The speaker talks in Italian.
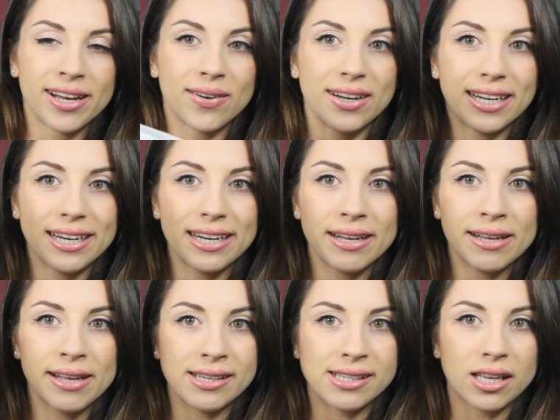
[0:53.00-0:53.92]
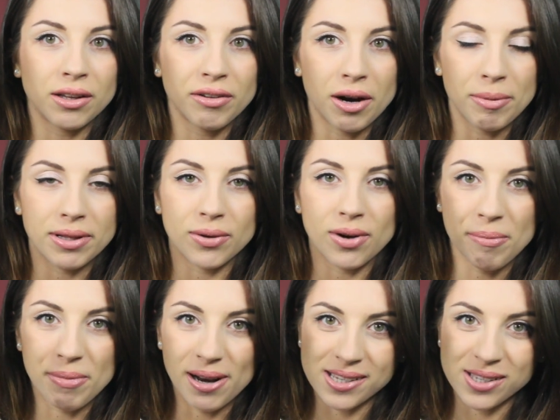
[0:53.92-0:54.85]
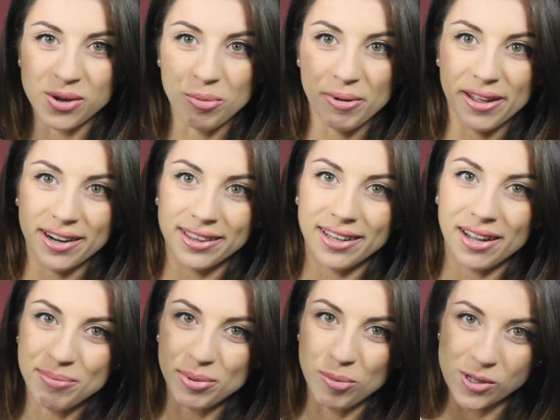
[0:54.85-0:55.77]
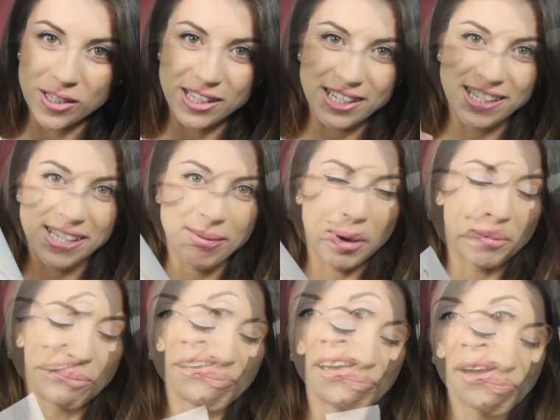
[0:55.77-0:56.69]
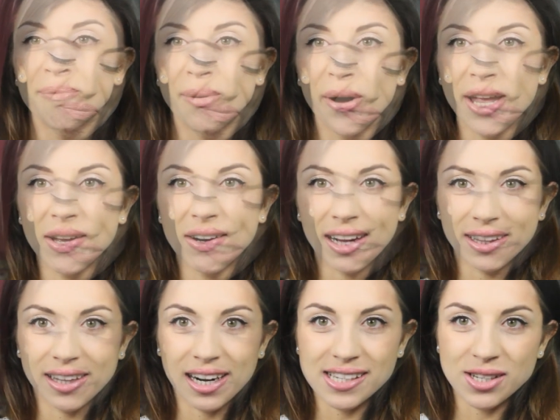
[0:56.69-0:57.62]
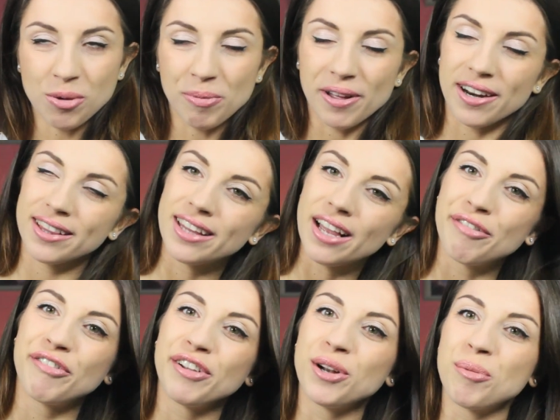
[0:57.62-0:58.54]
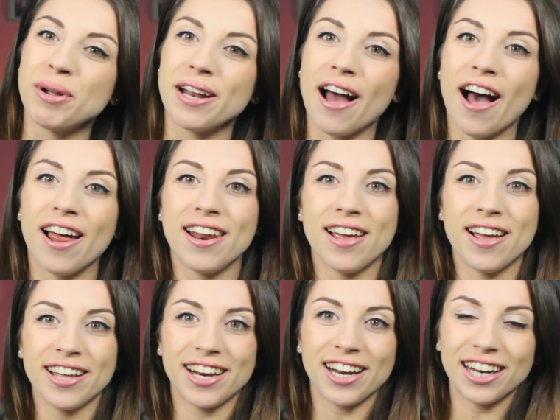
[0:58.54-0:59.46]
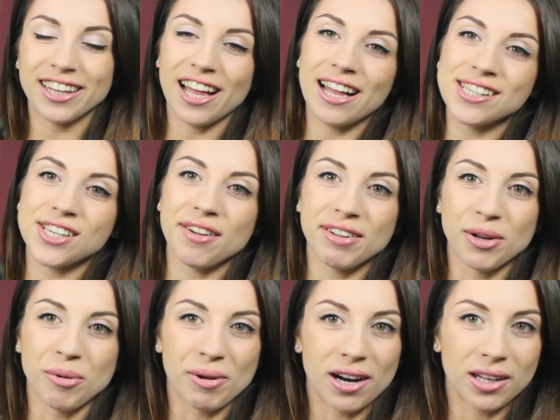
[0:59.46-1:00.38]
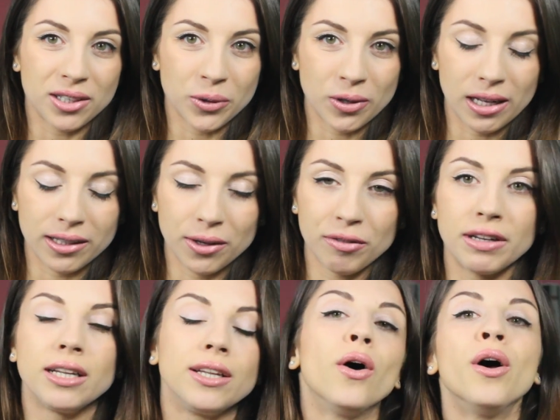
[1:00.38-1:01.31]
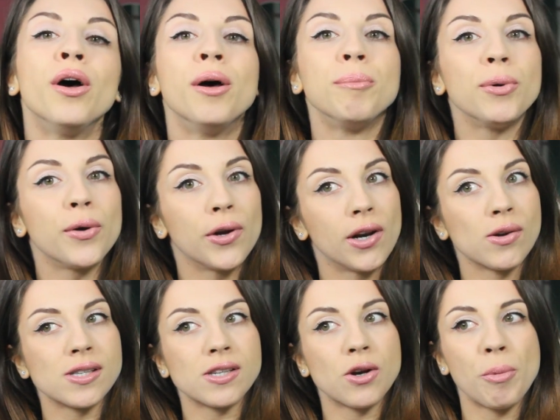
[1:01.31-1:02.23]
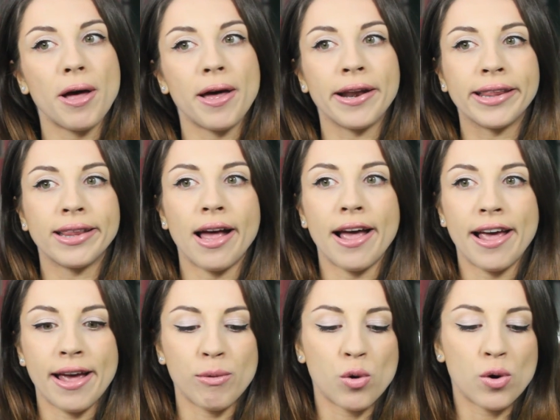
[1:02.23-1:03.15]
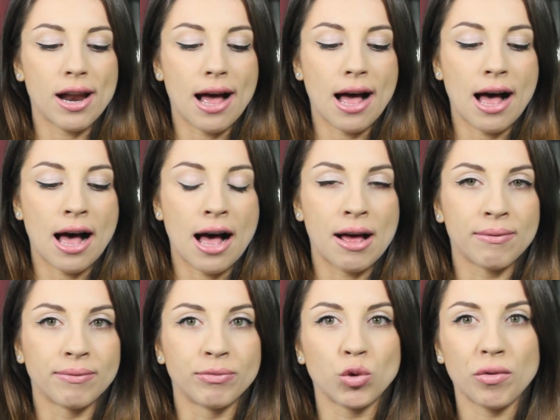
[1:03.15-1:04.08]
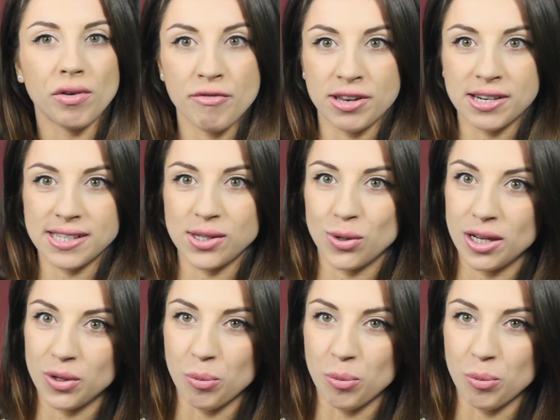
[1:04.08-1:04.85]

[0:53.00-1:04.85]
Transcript: quindi è stata veramente una bella scoperta, promossissima. Poi un'altra scoperta fenomenale, in realtà già ve ne ho parlato in un altro video, più che una scoperta è una nuova versione